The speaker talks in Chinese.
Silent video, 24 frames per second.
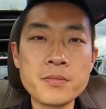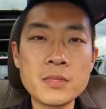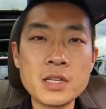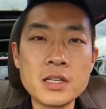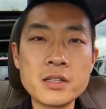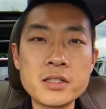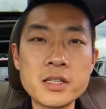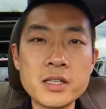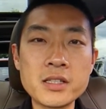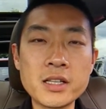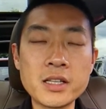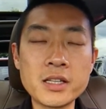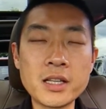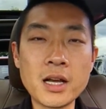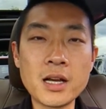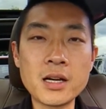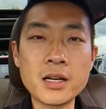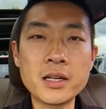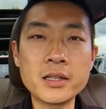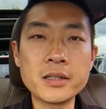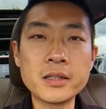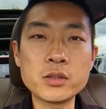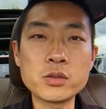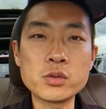现在大家
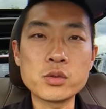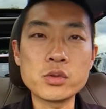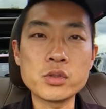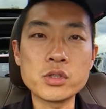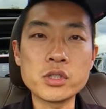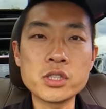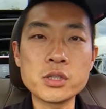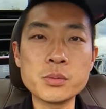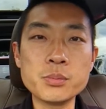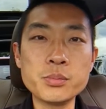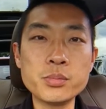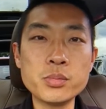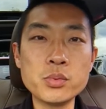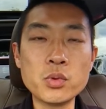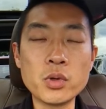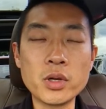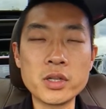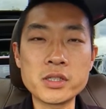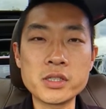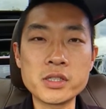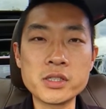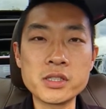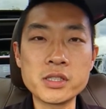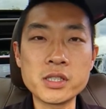看到趋势，不管
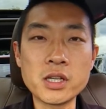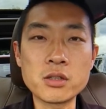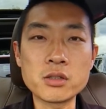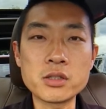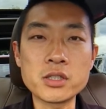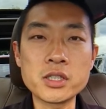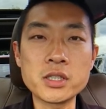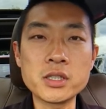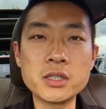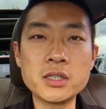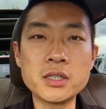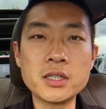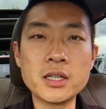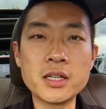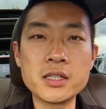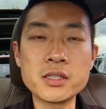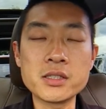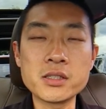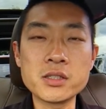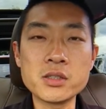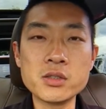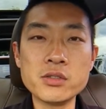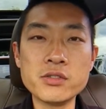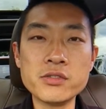是小车、
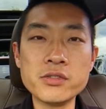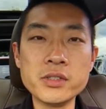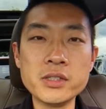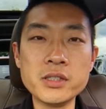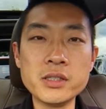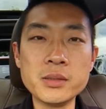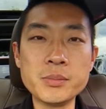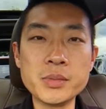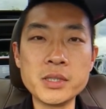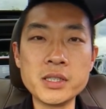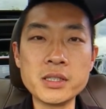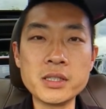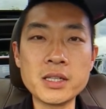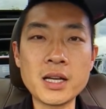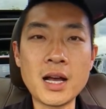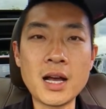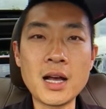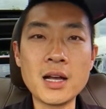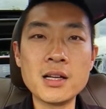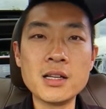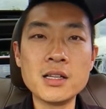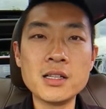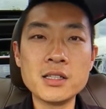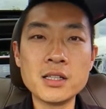SUV、皮卡，
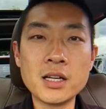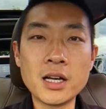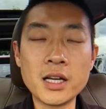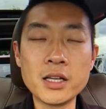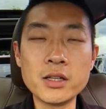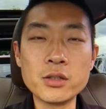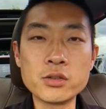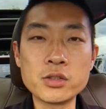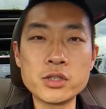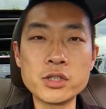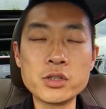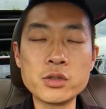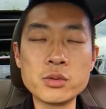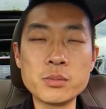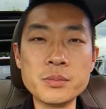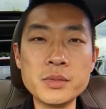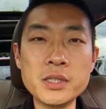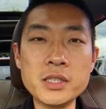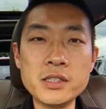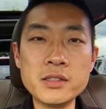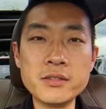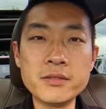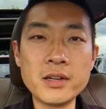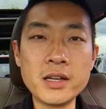还有这种
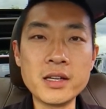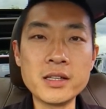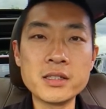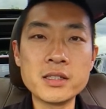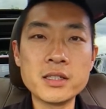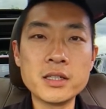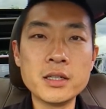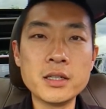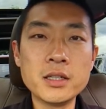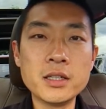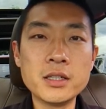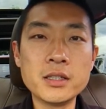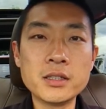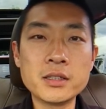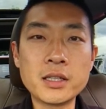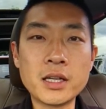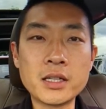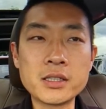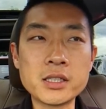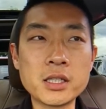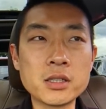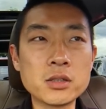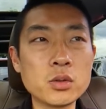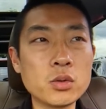minivan， 大
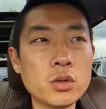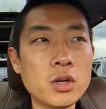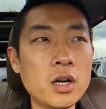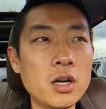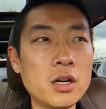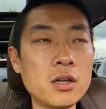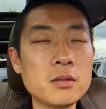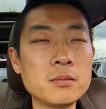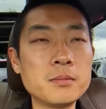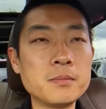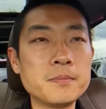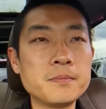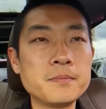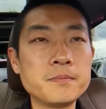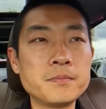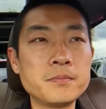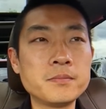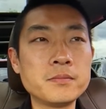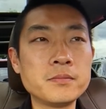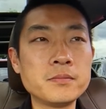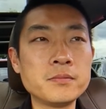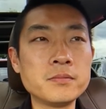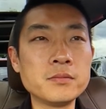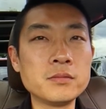家都要，
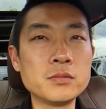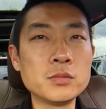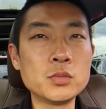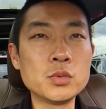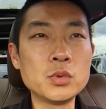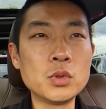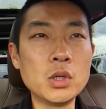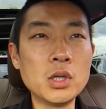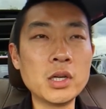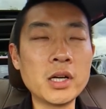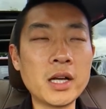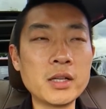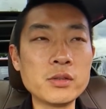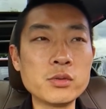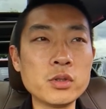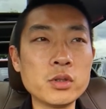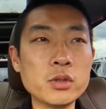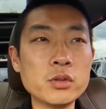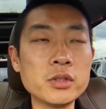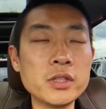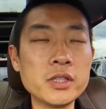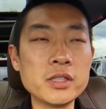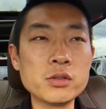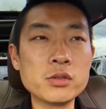我感觉
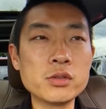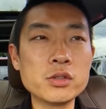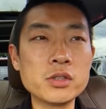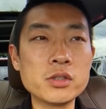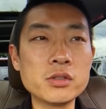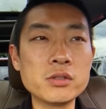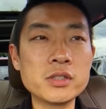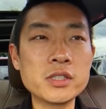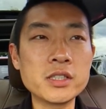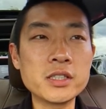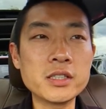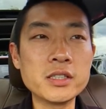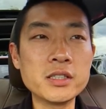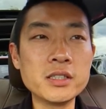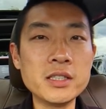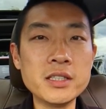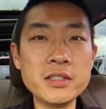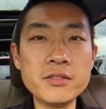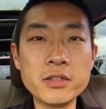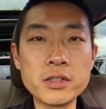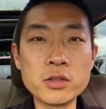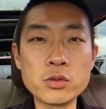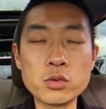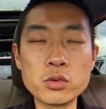有点就是这个
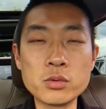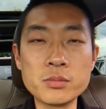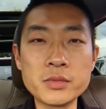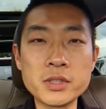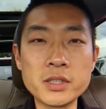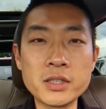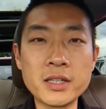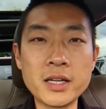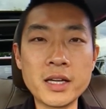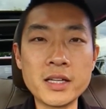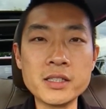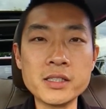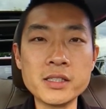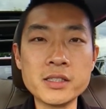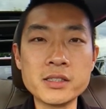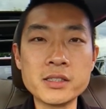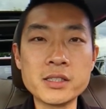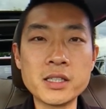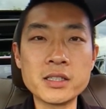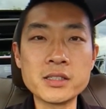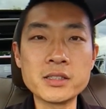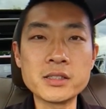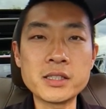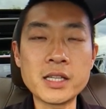living room 的概念，
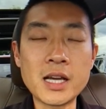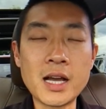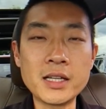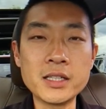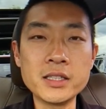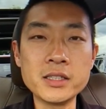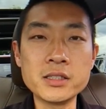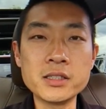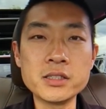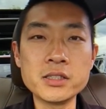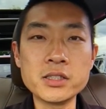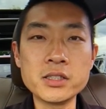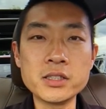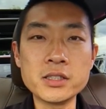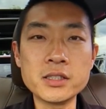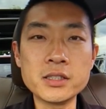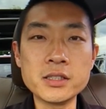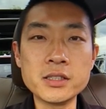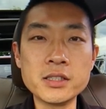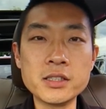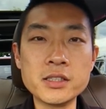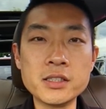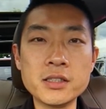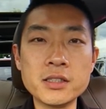像家里的这
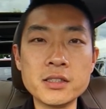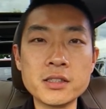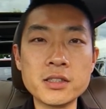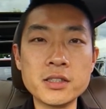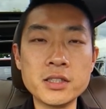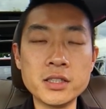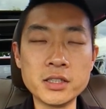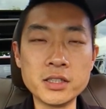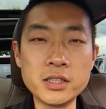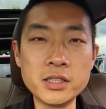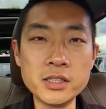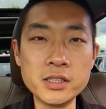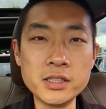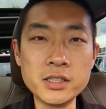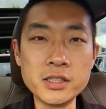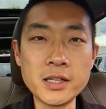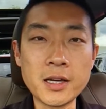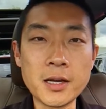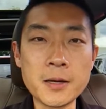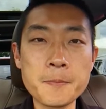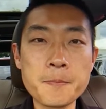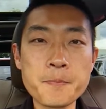个客厅一样。